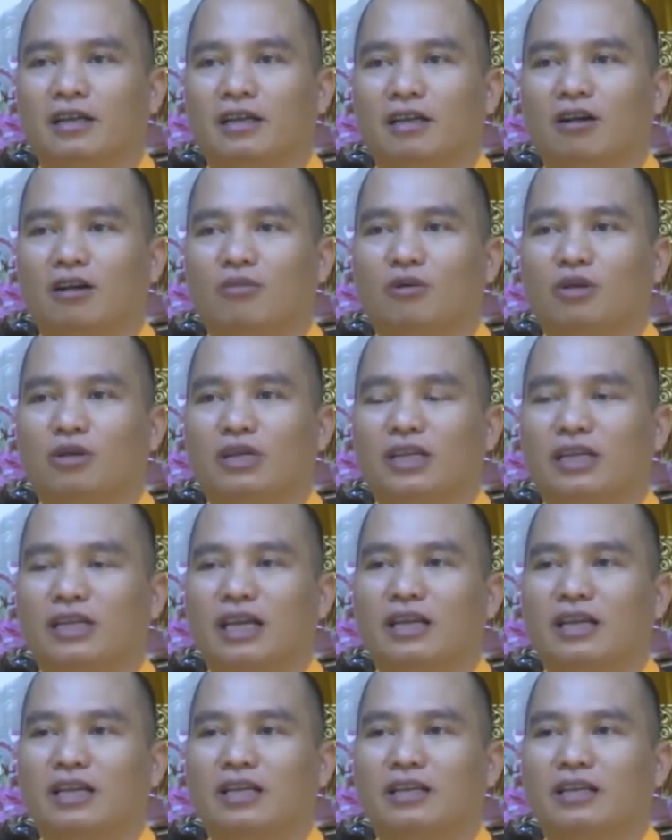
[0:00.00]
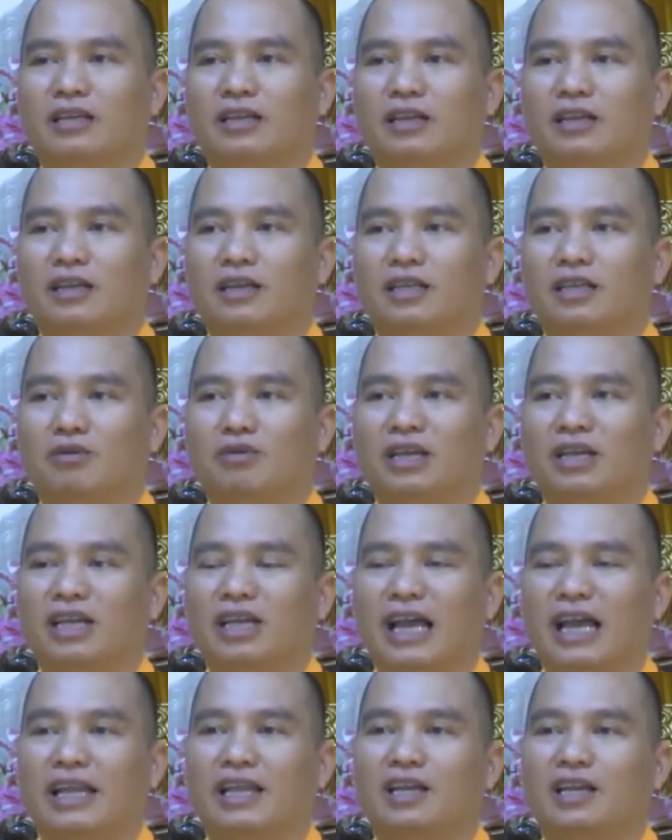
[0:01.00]
có một cái gia đình ờ, trồng cây
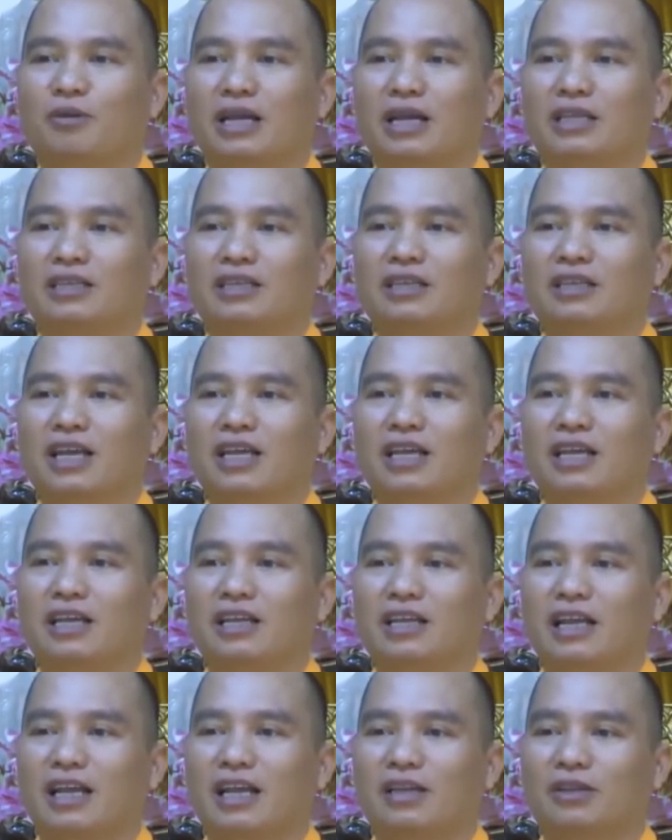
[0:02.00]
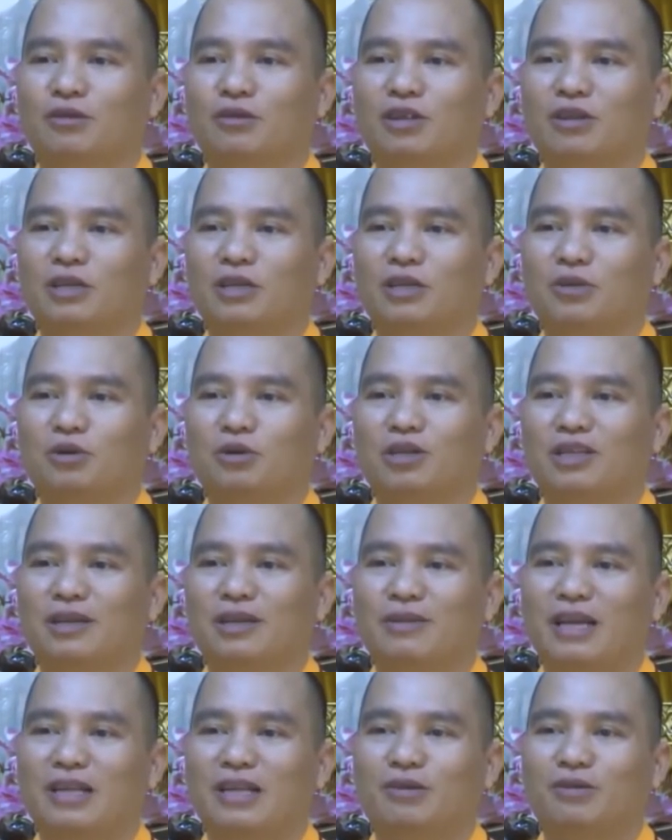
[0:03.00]
cảnh ở ngoài sân tây người ta chúng ta biết chùa
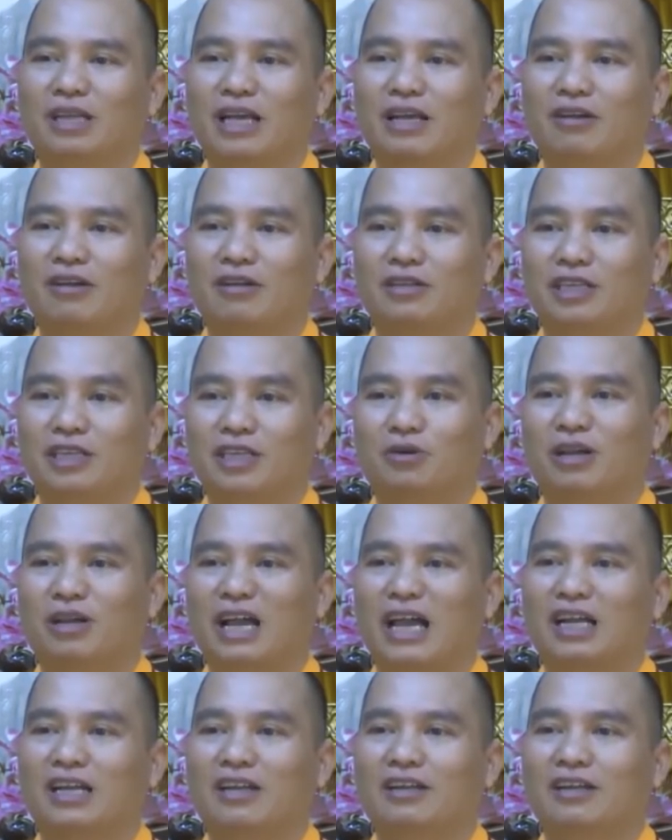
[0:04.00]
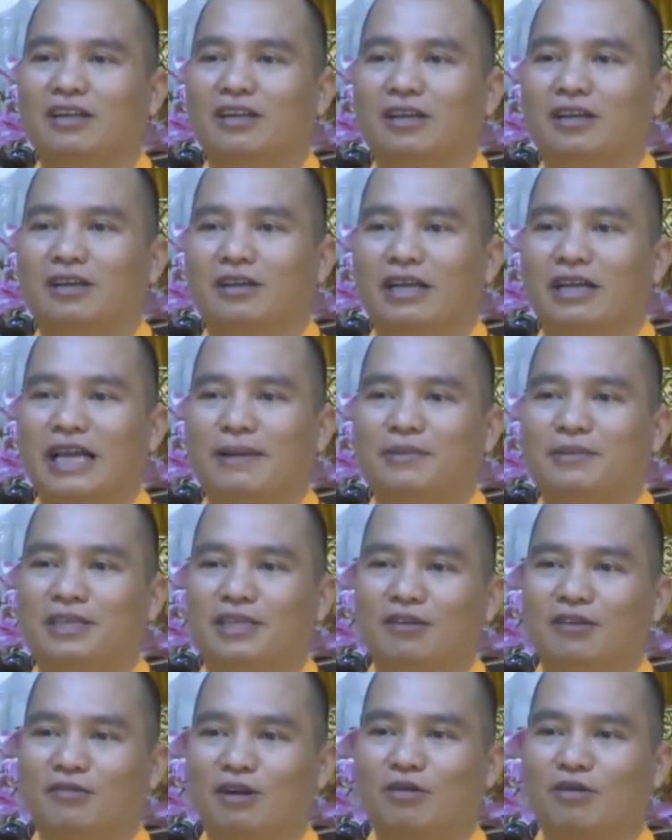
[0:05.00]
năm nay chúng ta có nhiều cái nó nó đẹp chỉ
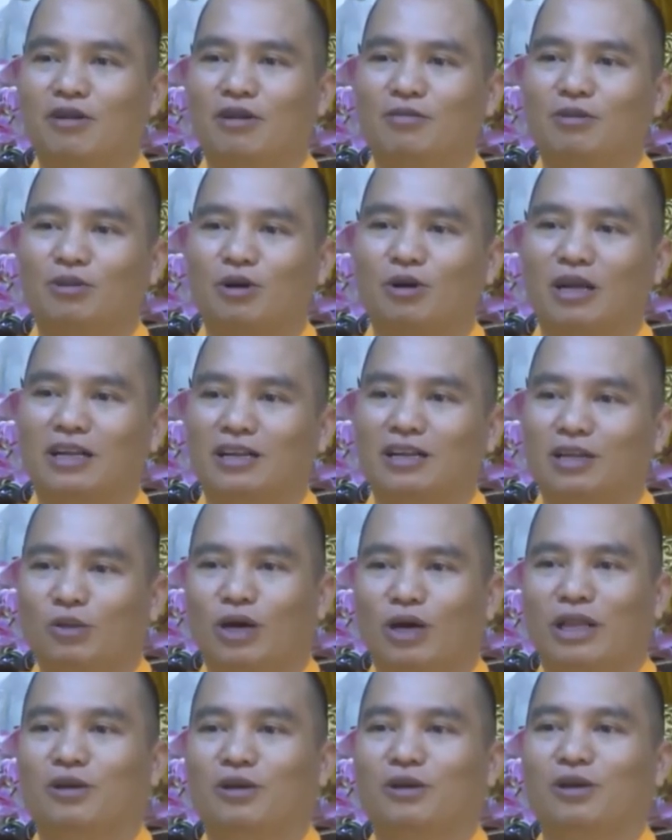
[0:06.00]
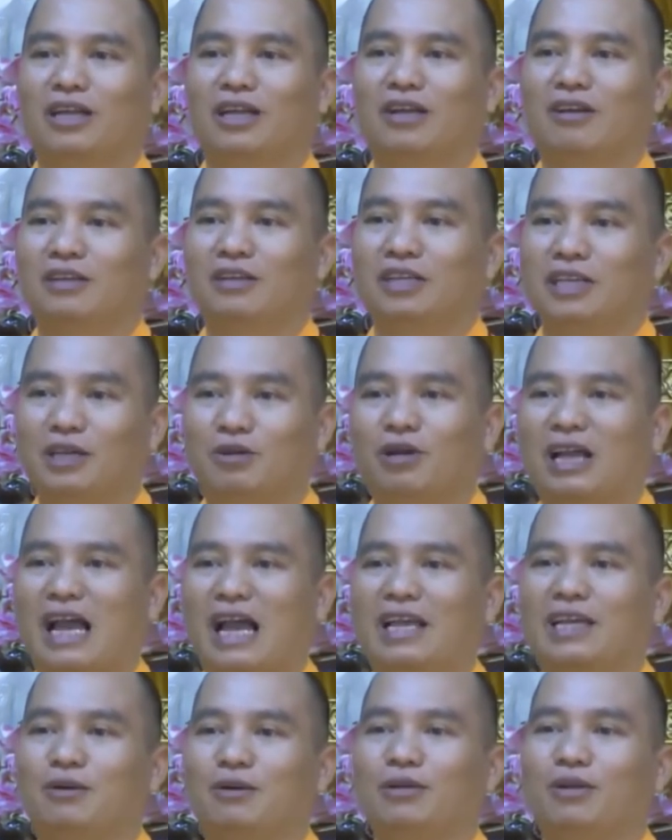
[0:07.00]
trong vòng có một tuần hơn tuần thôi là có nhiều
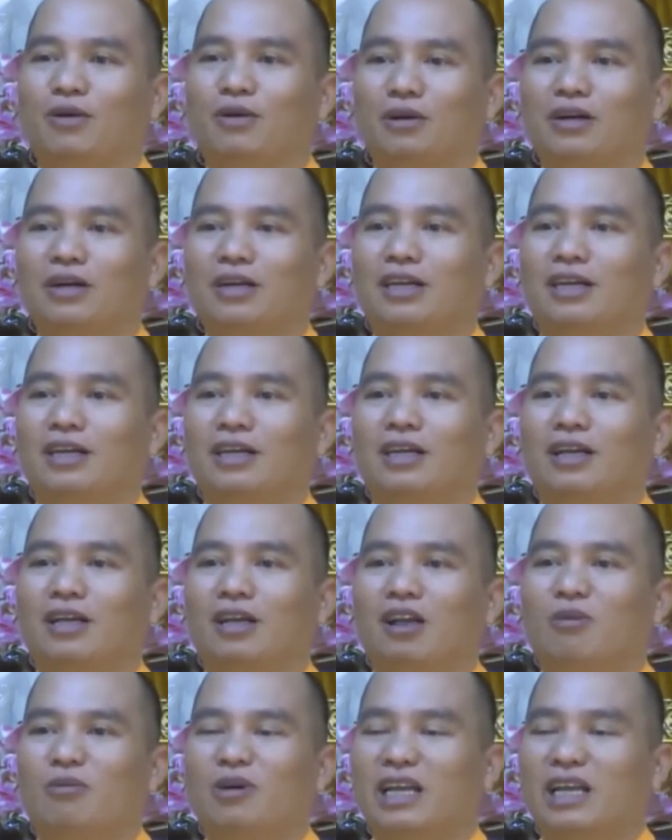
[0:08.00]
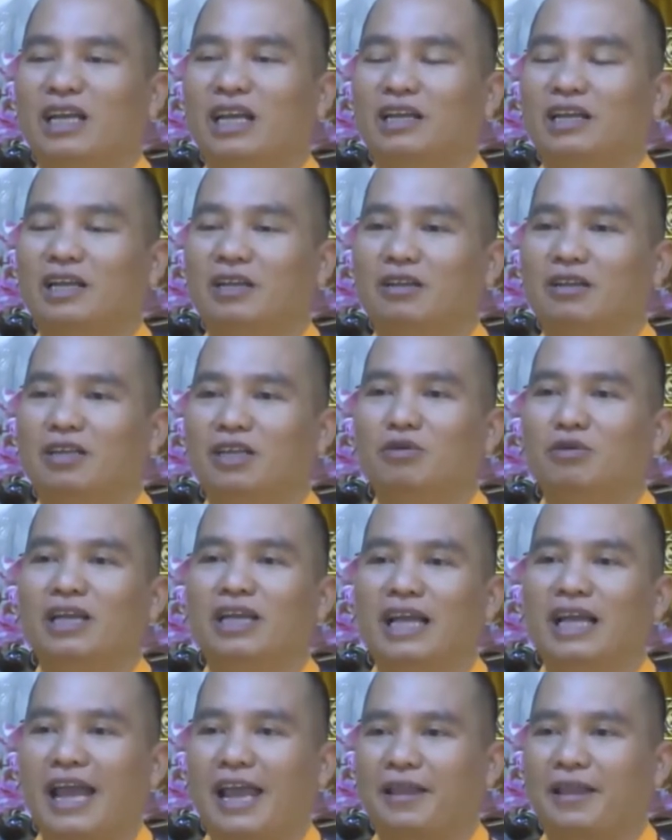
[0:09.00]
cái yếu tố có một cái gia đình ở trồng
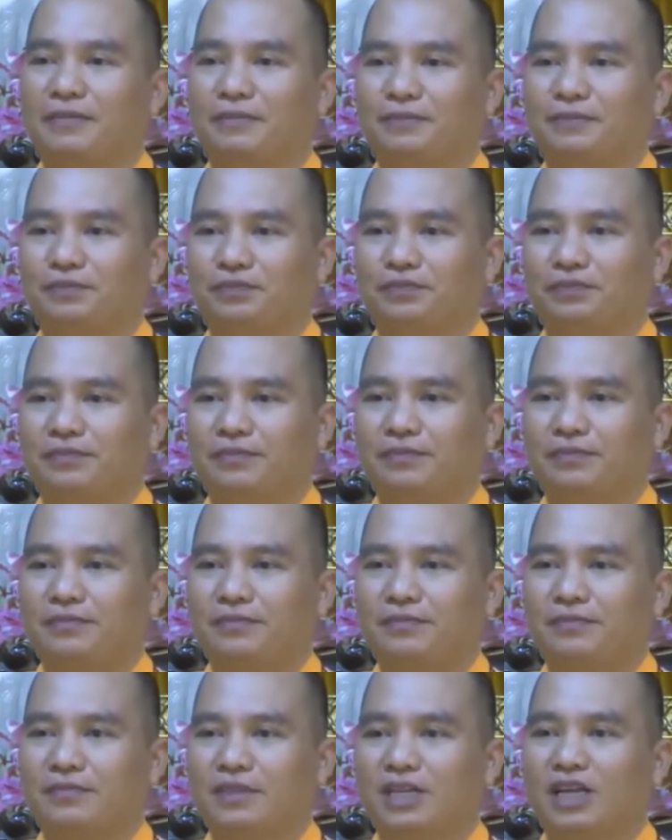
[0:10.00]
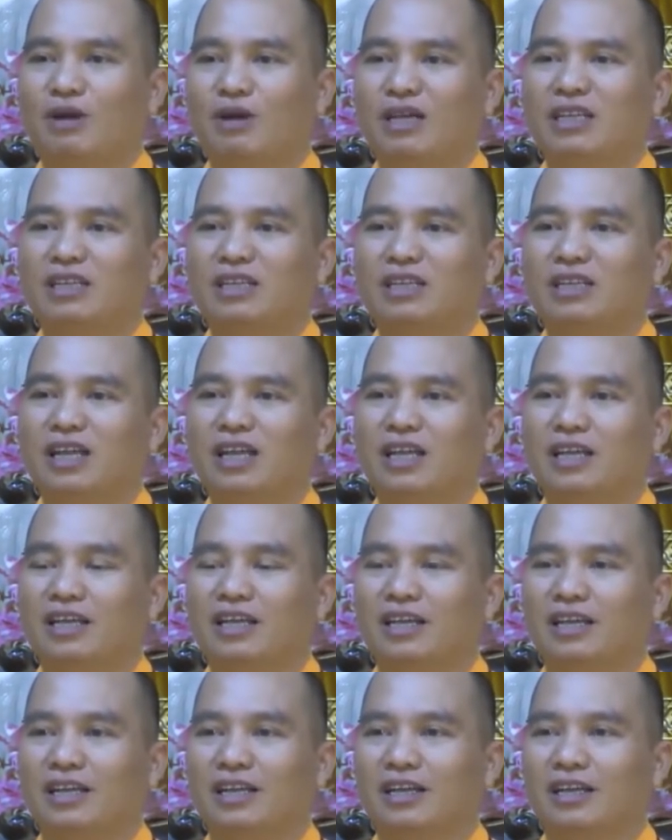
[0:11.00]
cây cảnh ở ngoài sân tây
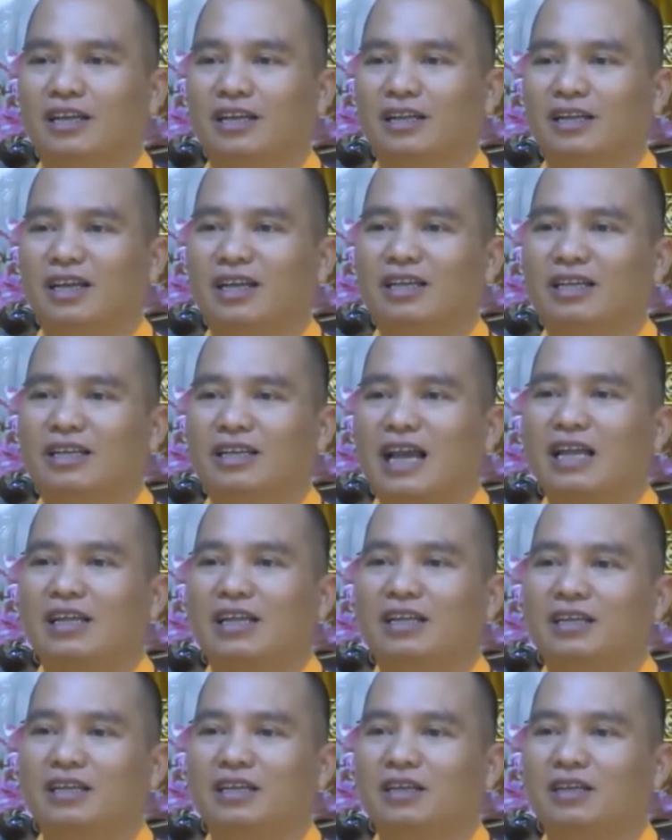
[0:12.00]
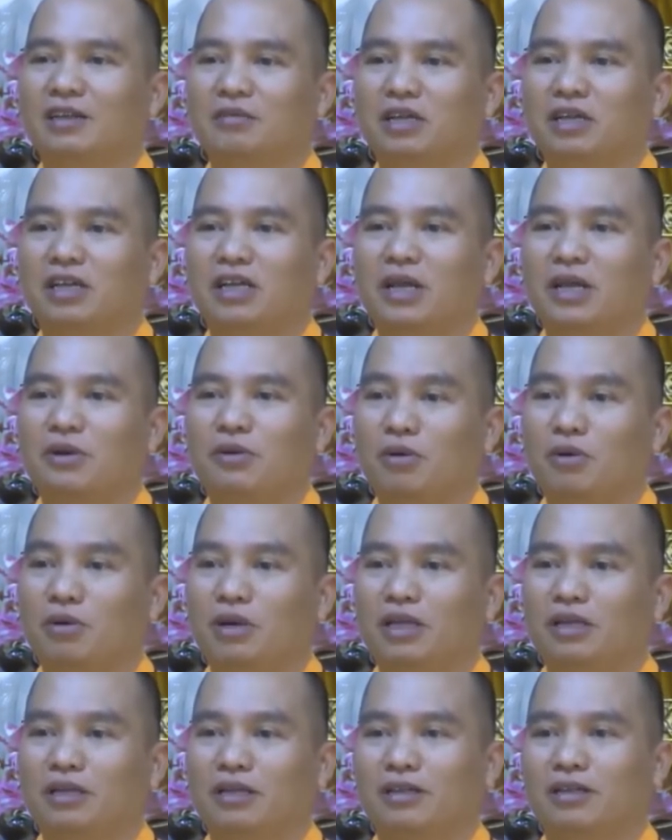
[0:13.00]
thầy đi ra thầy nhìn thấy cái vườn cây của ông
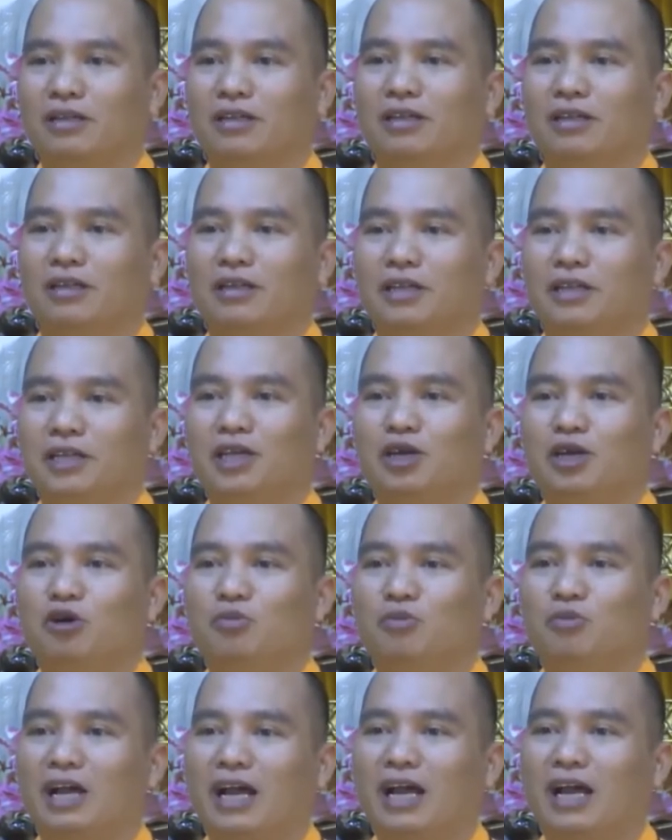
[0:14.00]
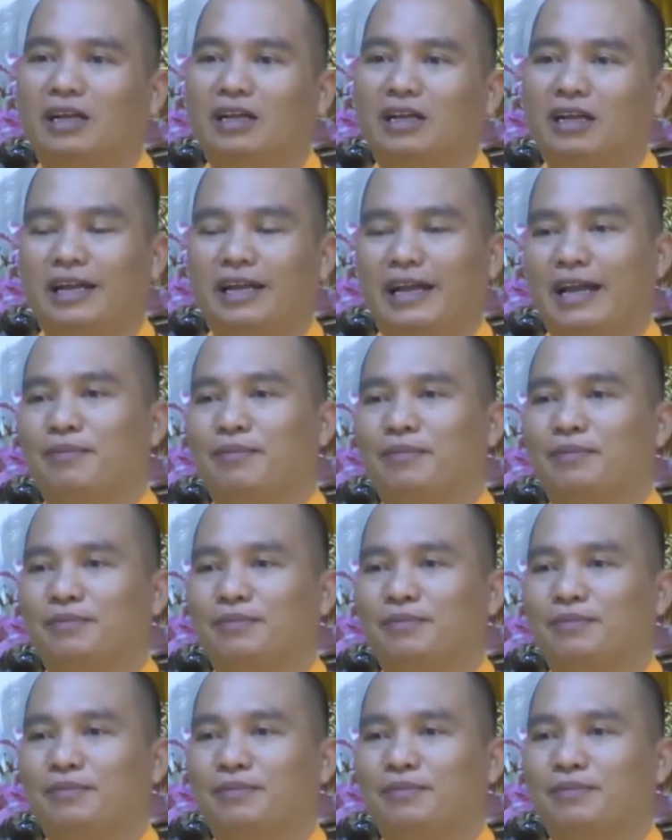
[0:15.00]
ấy nhiều mà rất là đẹp